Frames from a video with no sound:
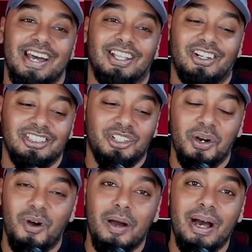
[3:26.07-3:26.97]
Terus gue
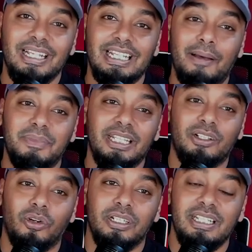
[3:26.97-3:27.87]
mau ngabarin update
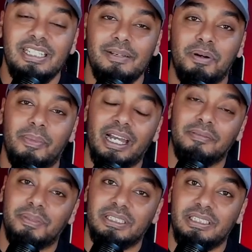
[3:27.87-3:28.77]
kondisi pemain
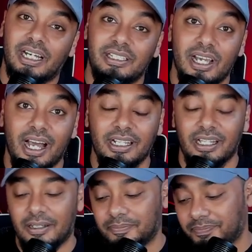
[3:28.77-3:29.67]
Persija
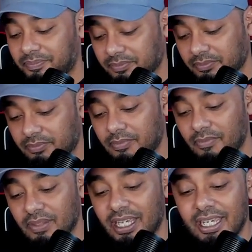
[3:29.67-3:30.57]
Jakarta.
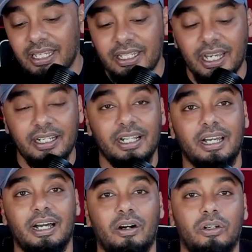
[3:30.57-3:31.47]
Ini
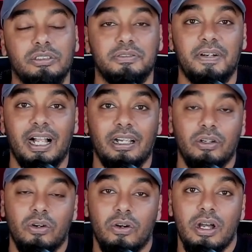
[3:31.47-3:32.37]
adalah
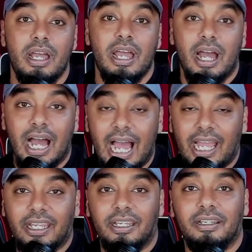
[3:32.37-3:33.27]
Osvaldo
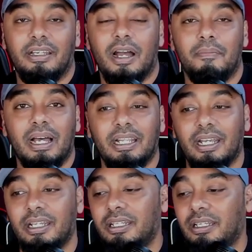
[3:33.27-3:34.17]
Hai, yang mana
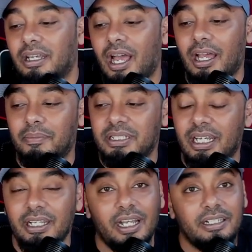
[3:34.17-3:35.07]
ini akan
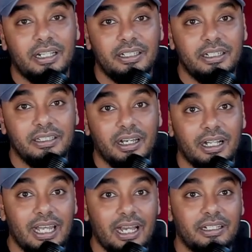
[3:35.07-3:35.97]
menjadi andalan kita
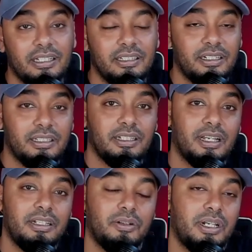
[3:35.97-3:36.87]
kelak nanti
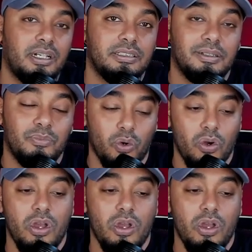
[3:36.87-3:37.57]
ketika dia udah sembuh.